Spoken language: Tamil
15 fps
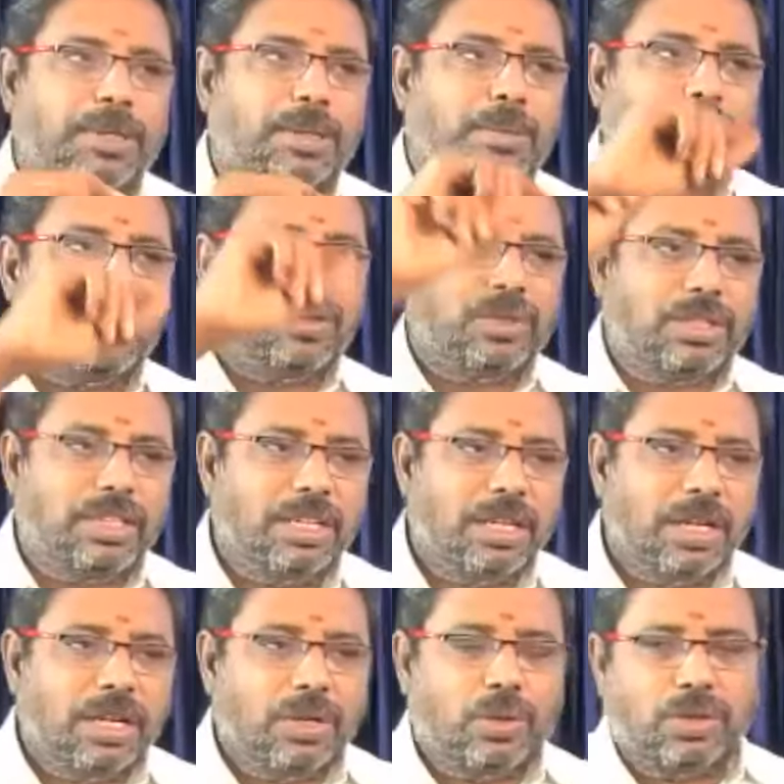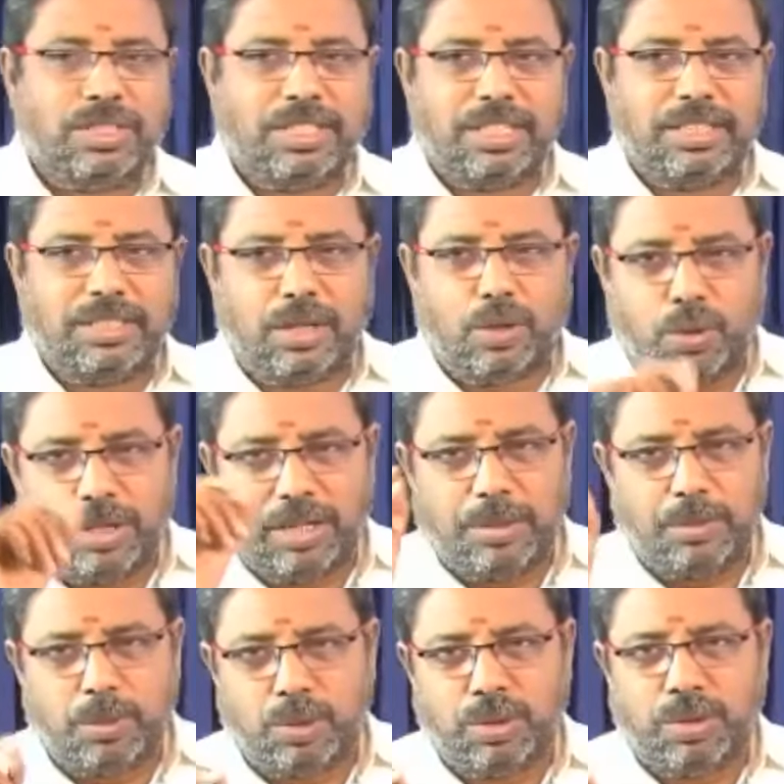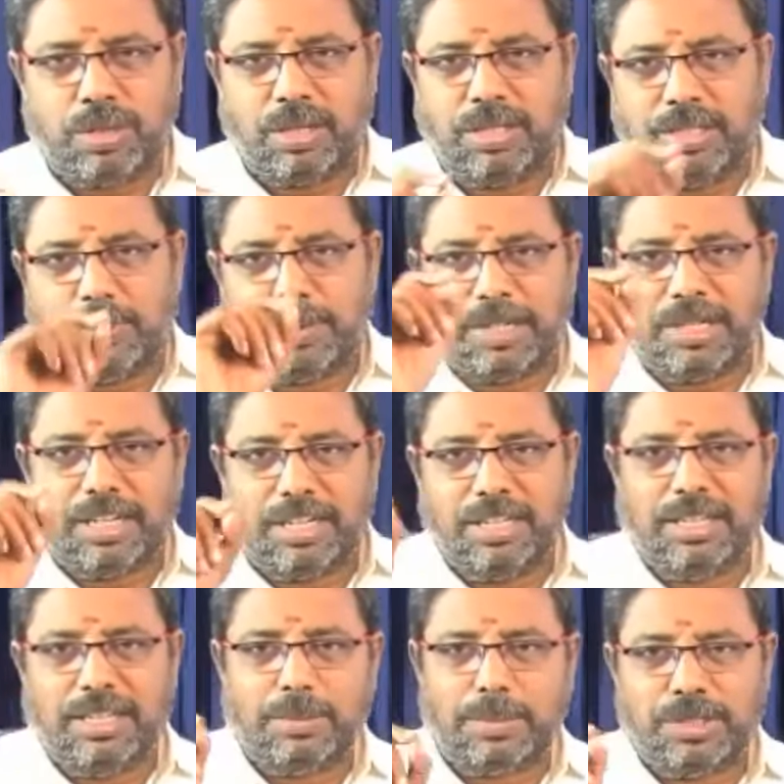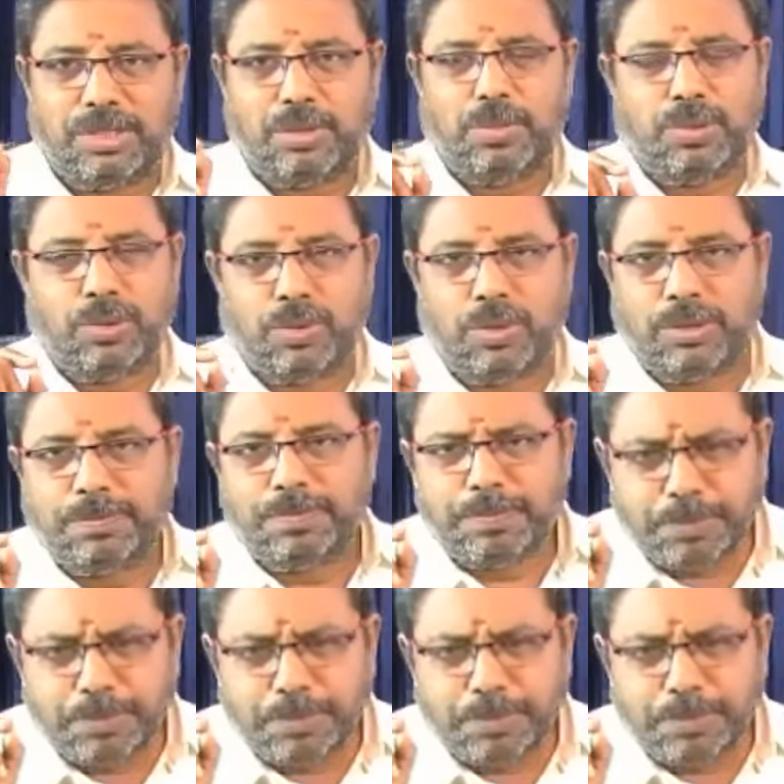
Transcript: எப்படி வந்து ஒரு ஸ்கெட்ச் அவுட்லைன் போட்டுக்கிறோம் அதுக்கப்புறம் கண்ணு தான் ஃபஸ்ட்டு போடுவோம்